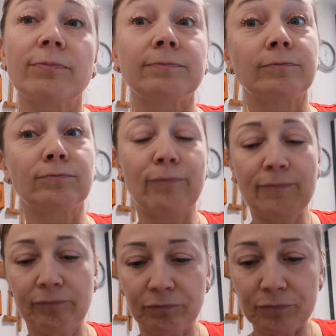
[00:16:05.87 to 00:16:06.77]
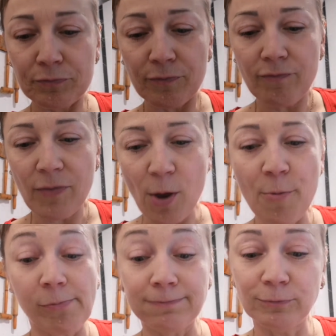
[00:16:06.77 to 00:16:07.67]
М -м
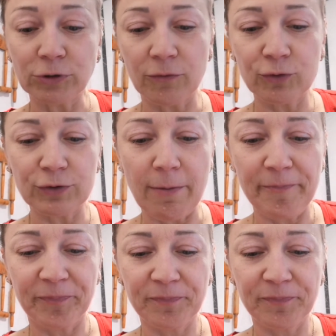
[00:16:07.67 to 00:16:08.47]
-м, как вкусно.